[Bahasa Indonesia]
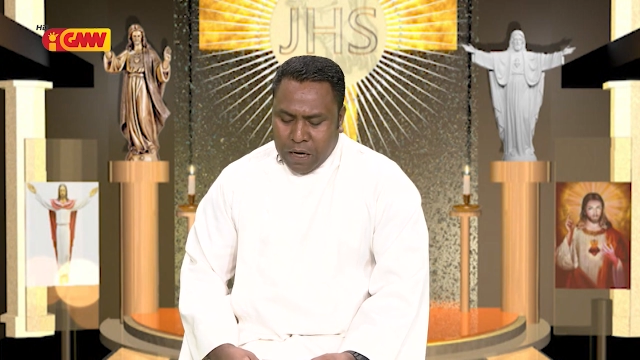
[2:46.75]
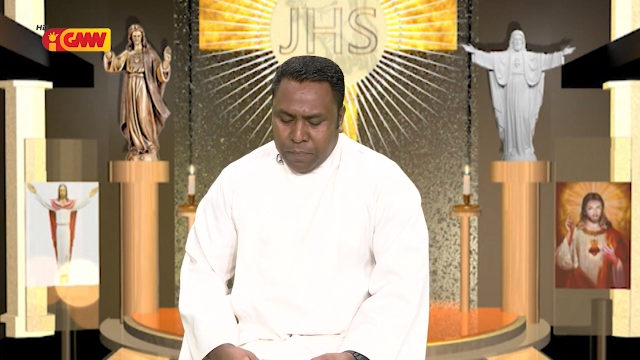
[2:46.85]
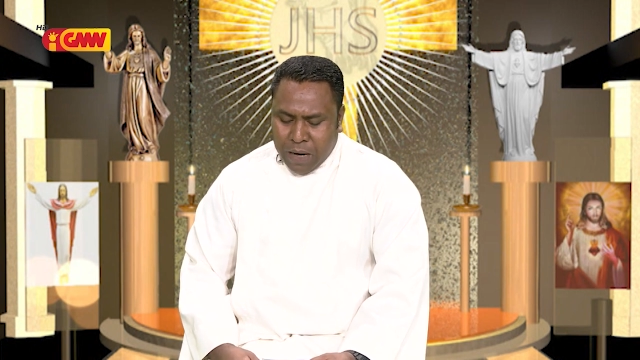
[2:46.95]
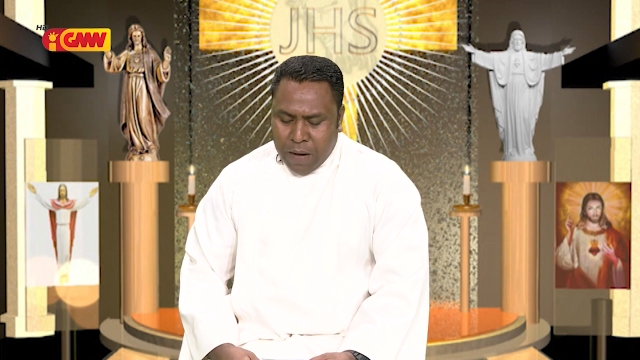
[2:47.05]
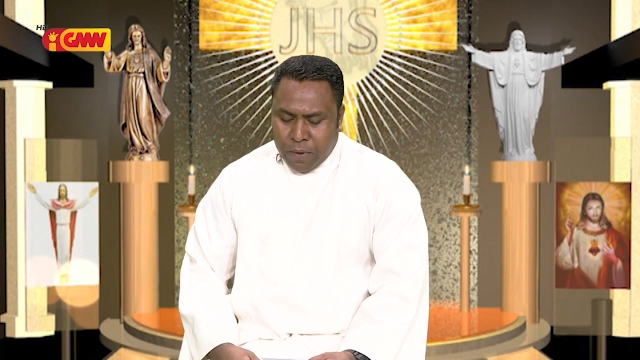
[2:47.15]

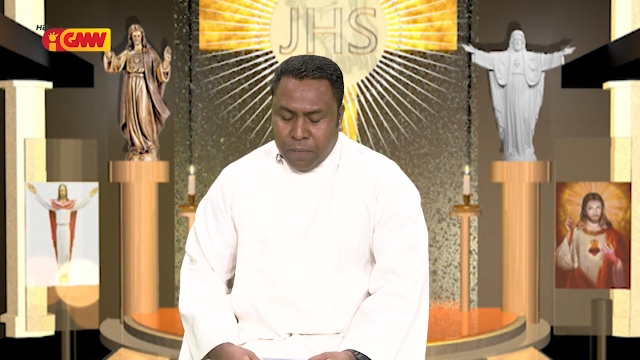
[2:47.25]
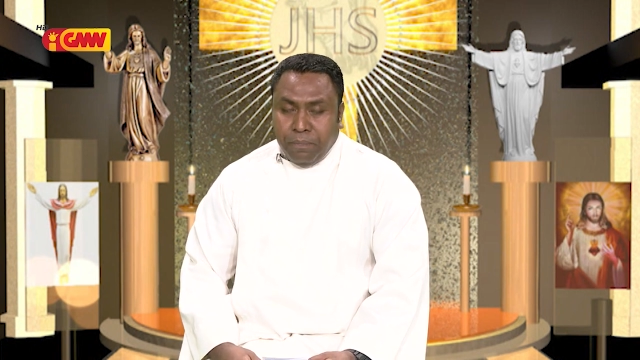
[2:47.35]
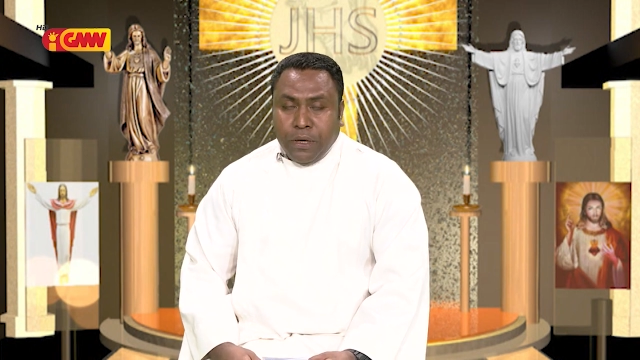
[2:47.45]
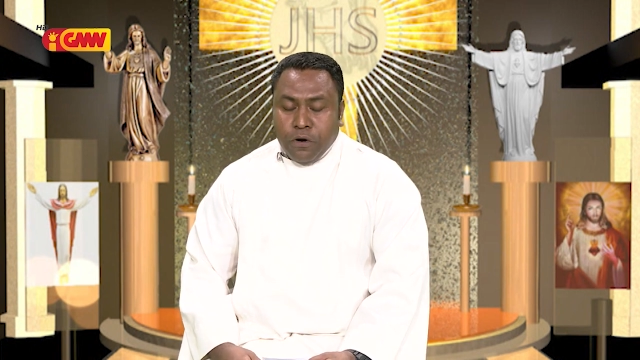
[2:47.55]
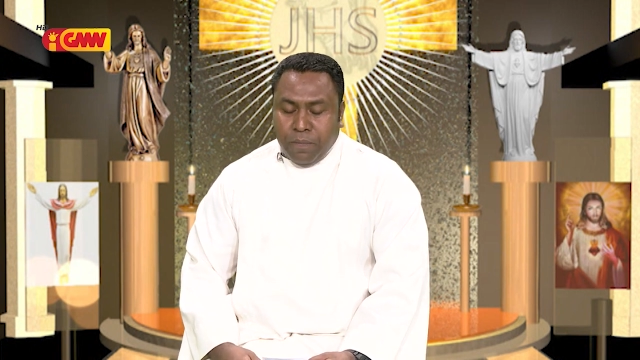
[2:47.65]
Papa
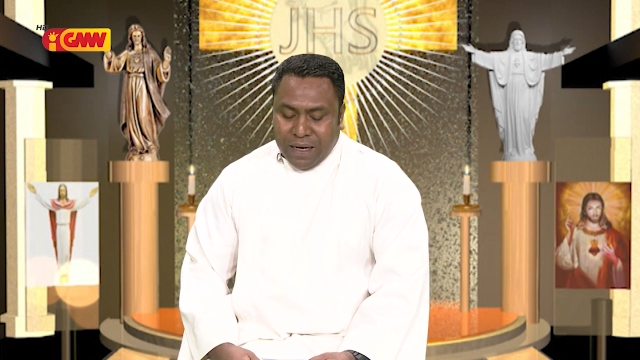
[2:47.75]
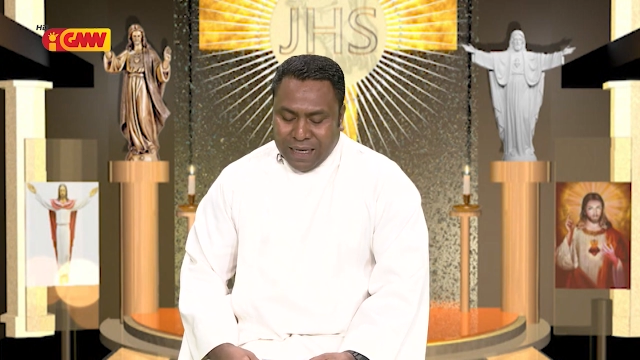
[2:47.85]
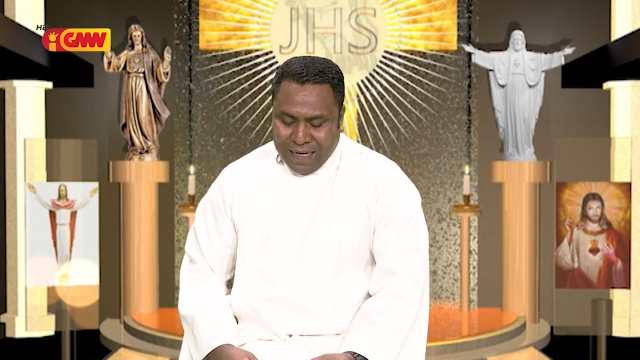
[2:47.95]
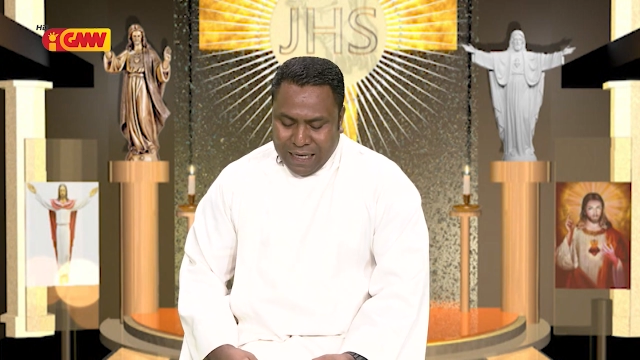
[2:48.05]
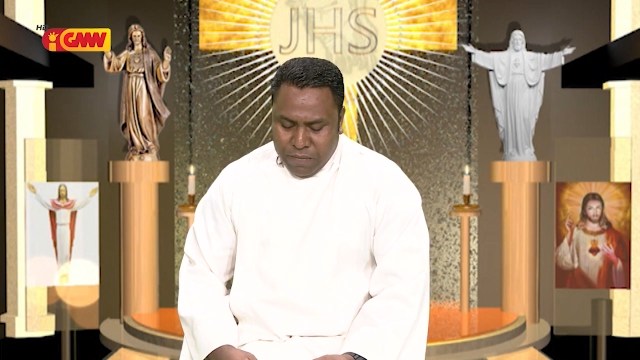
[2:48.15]
Pio Badala
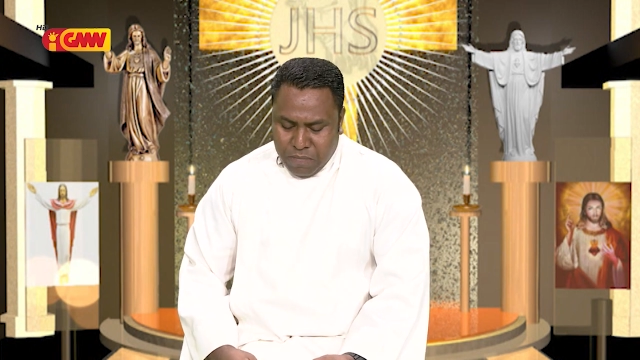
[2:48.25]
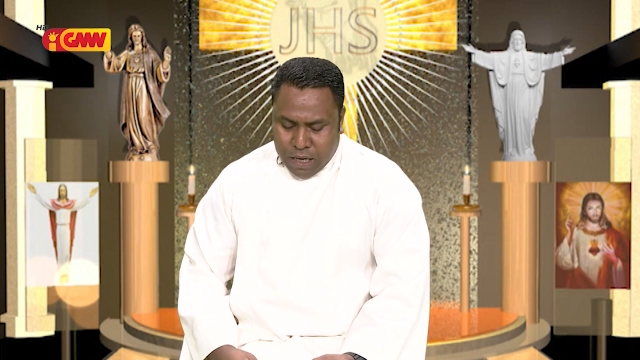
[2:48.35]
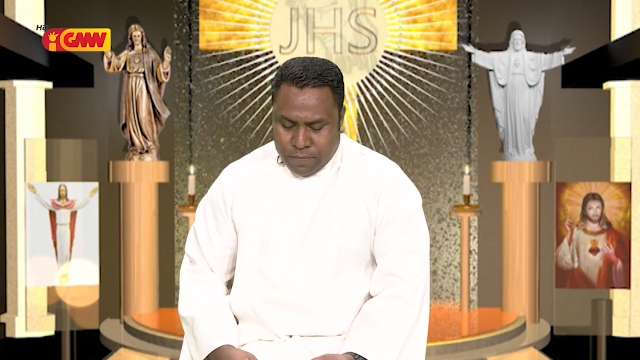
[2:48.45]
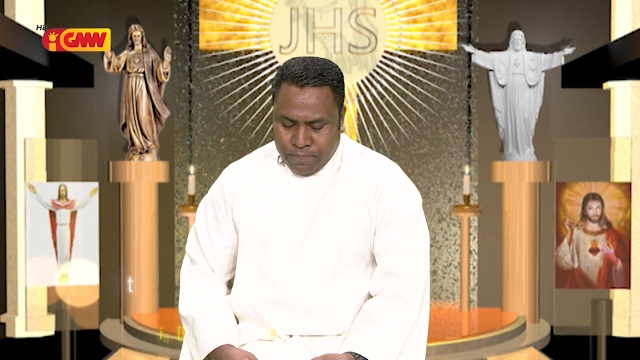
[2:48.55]
Lima,